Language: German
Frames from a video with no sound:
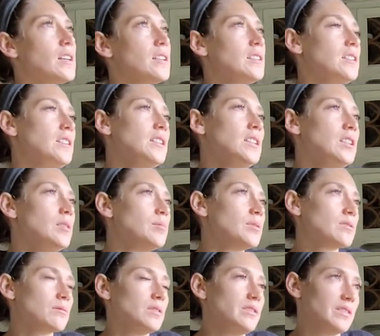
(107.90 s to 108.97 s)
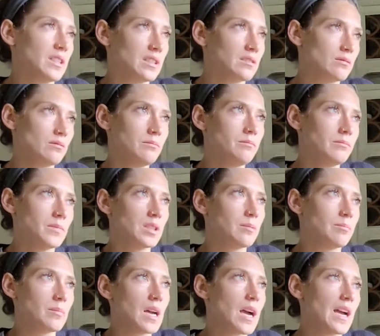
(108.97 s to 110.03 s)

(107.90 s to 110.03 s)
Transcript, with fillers: Liebes Universum, gib mir